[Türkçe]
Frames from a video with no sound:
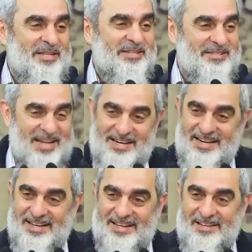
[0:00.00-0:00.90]
miydin sen?
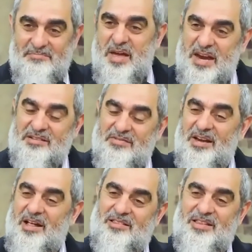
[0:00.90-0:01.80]
Merdiven
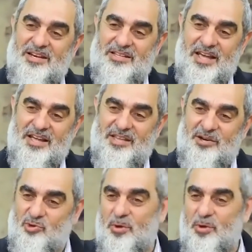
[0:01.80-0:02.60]
altlarında yatar,